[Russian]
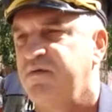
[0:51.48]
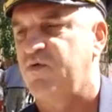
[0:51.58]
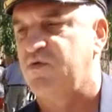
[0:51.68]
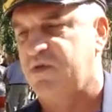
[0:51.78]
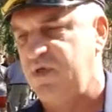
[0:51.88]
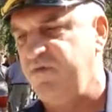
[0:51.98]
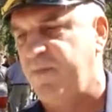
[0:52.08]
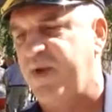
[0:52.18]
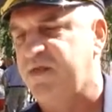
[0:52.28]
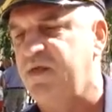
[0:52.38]
вот, и
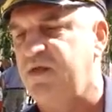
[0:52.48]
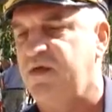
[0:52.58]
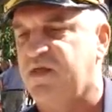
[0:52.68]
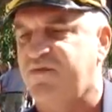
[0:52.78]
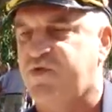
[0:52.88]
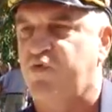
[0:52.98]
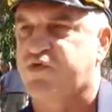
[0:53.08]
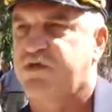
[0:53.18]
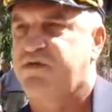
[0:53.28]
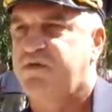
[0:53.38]
воплотили это все в
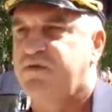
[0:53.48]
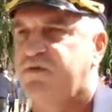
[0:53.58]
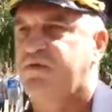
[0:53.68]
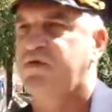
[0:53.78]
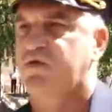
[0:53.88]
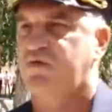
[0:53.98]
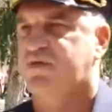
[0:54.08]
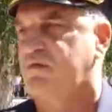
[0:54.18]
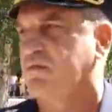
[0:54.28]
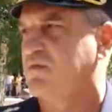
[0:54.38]
жизнь. То
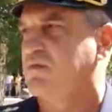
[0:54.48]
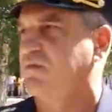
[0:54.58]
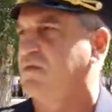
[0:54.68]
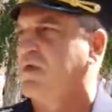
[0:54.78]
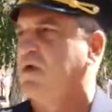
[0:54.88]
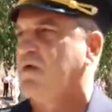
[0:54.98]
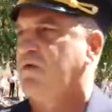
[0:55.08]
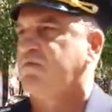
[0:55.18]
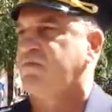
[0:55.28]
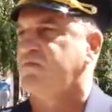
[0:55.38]
есть э,
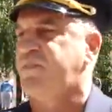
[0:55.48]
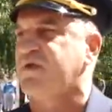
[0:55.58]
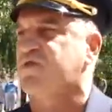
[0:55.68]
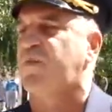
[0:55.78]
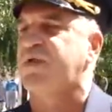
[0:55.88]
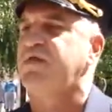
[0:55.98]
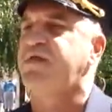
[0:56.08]
были собраны